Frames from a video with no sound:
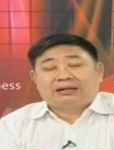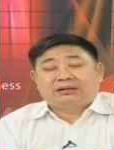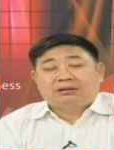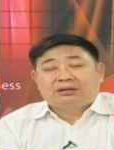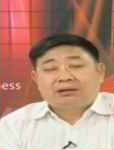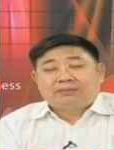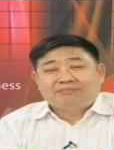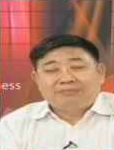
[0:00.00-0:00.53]
ย
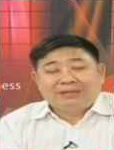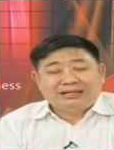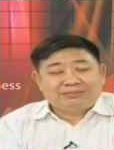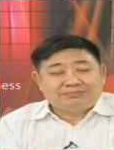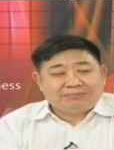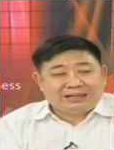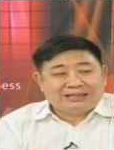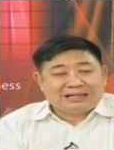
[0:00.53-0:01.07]
ไม่
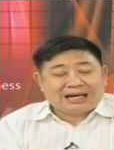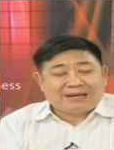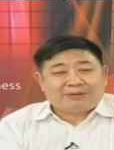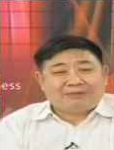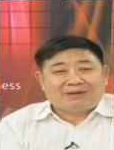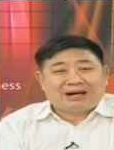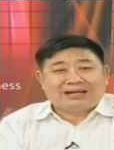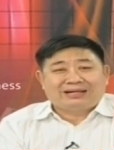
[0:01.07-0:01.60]
ไม่ใช่
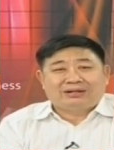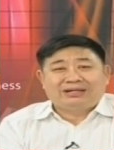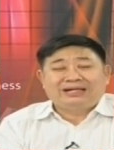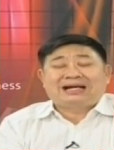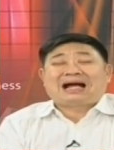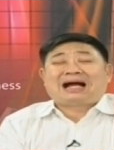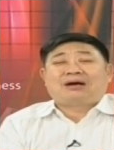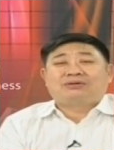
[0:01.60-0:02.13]
แปลว่าเดี๋ยว
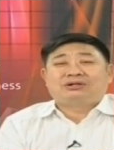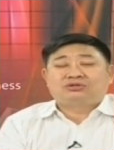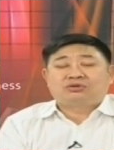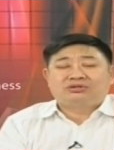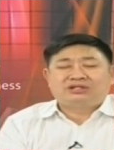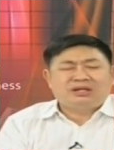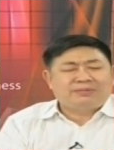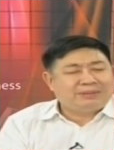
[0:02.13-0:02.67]
นี้ข่าวใน
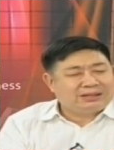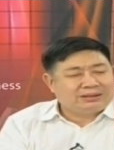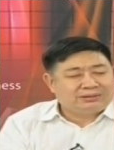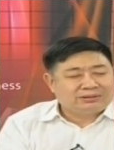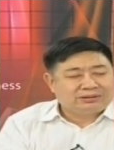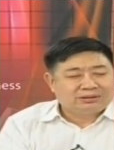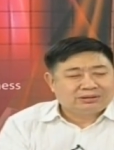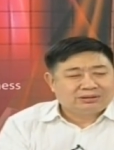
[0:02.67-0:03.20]
โซเชียลมัน
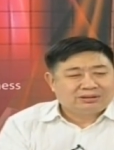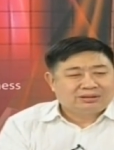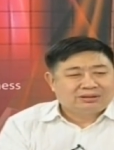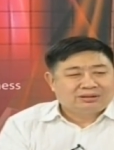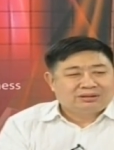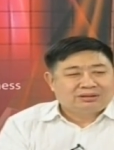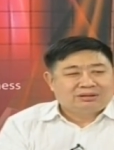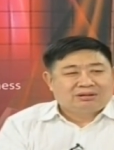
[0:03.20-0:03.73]

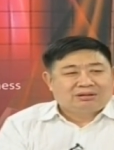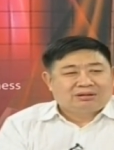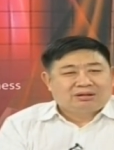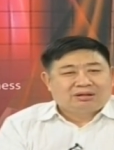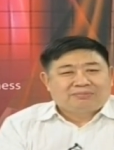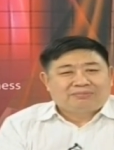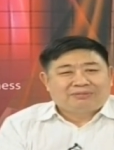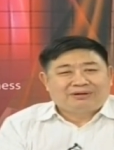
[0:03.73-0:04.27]

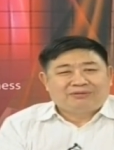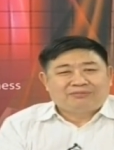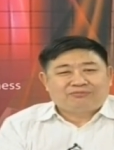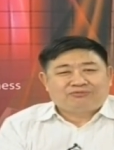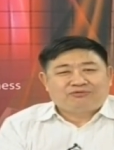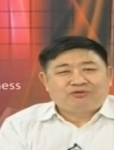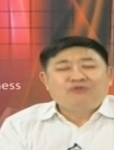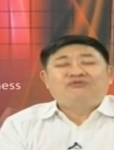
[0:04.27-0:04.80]
มัน
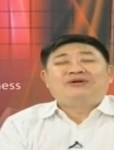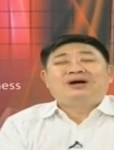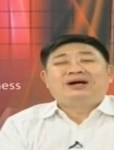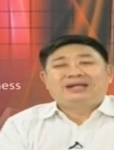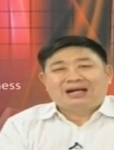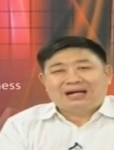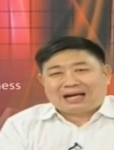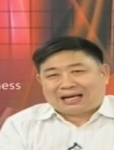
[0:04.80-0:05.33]
ฟุ้งเฟ้
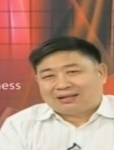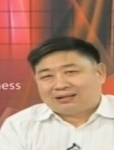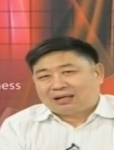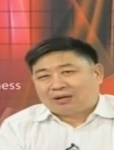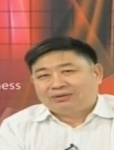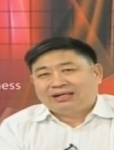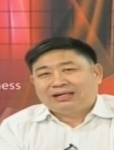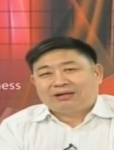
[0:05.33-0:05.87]
อเยอะอะ
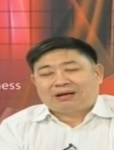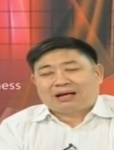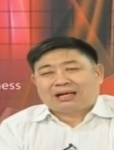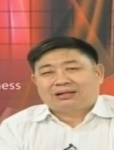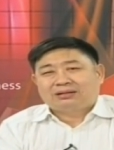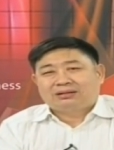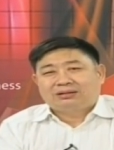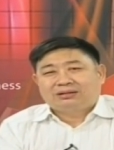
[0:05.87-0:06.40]
เอางี้ดีกว่า
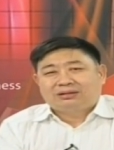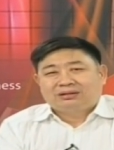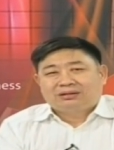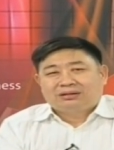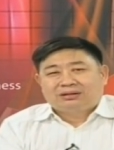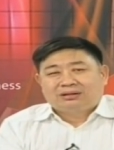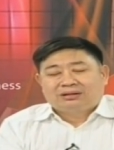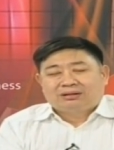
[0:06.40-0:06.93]

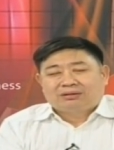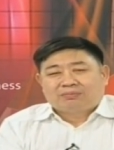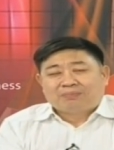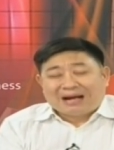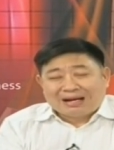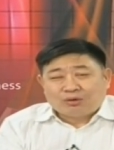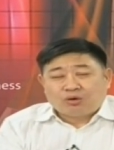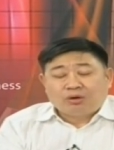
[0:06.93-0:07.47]

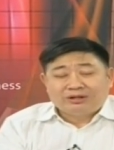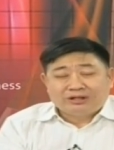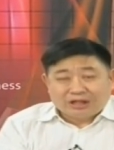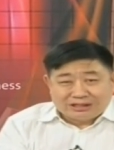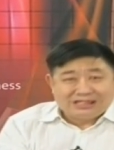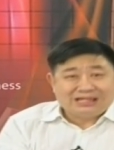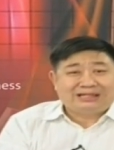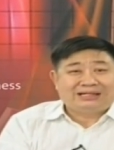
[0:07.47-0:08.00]
บางคน
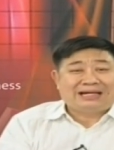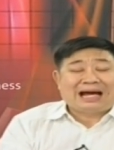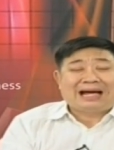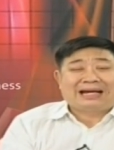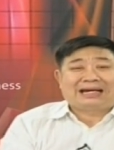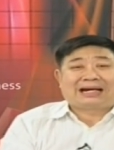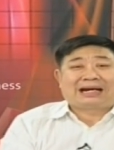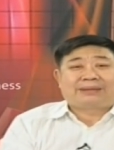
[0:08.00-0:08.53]
ก็เชื่อถือ
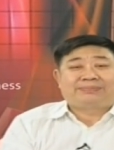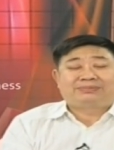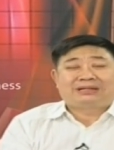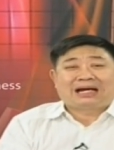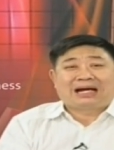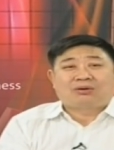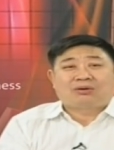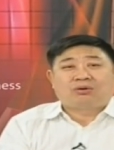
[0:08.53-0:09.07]
ได้นะครับ
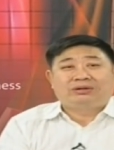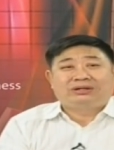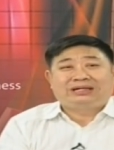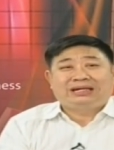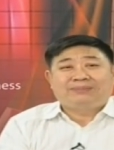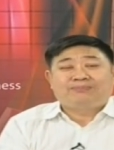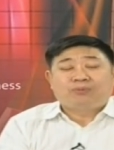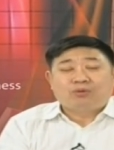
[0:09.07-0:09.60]
ถ้าคน
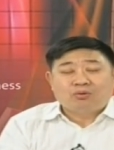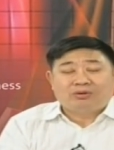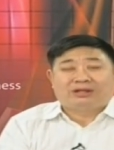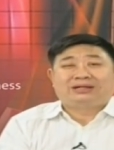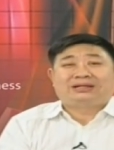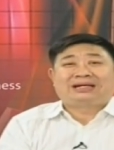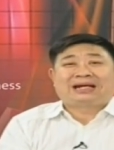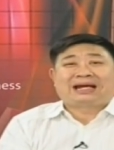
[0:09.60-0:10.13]
ที่พูด
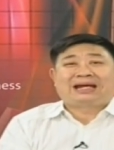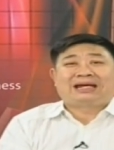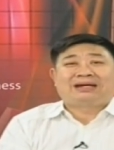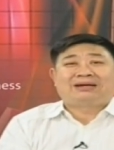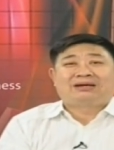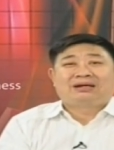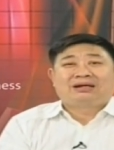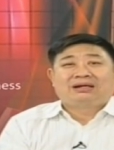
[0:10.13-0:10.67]
ใน
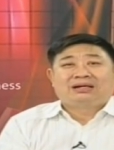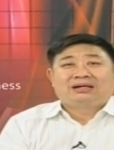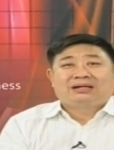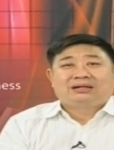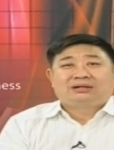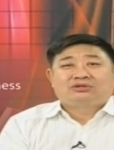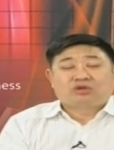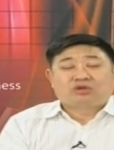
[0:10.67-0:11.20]

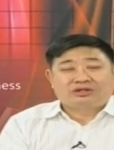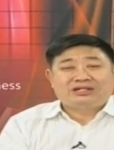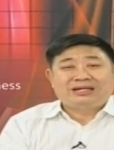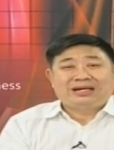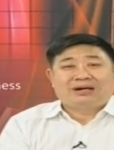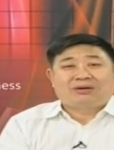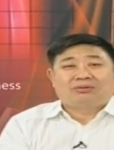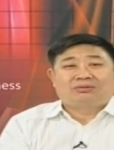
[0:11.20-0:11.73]
โซ
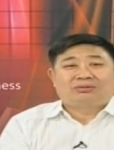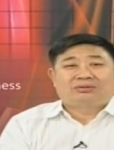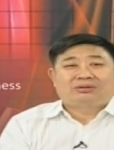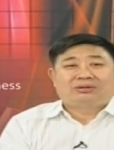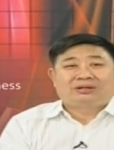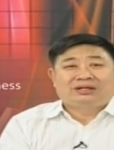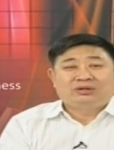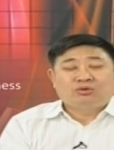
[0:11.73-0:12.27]
เชียล
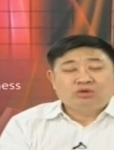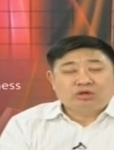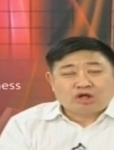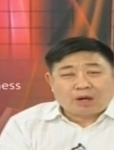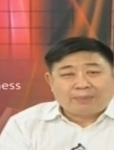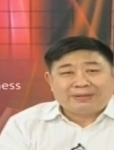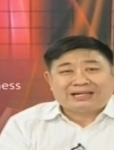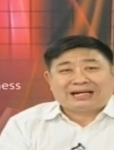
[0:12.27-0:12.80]
หรือคุณ
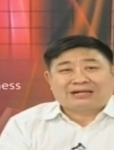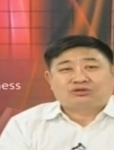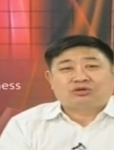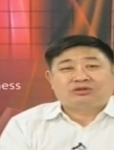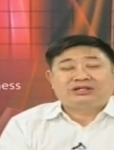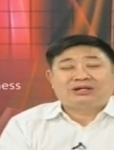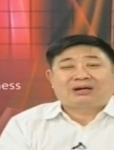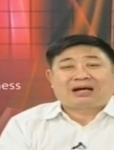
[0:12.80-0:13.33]
ก๊อปมาจาก
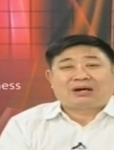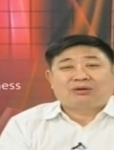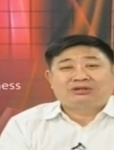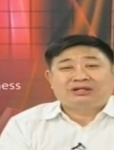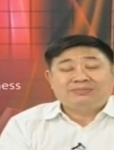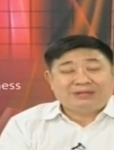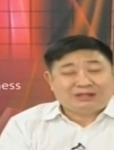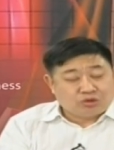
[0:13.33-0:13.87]
โซเชียลเขา
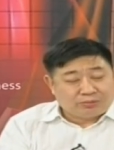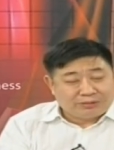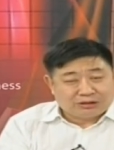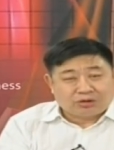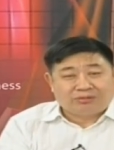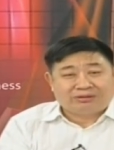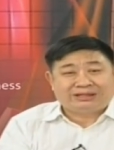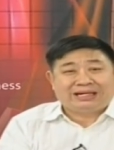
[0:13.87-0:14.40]
ที่มีตัวมี
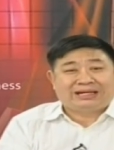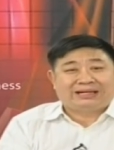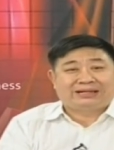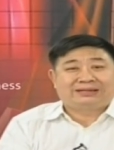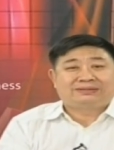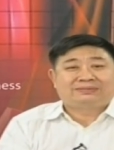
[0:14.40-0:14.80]
ตนจริง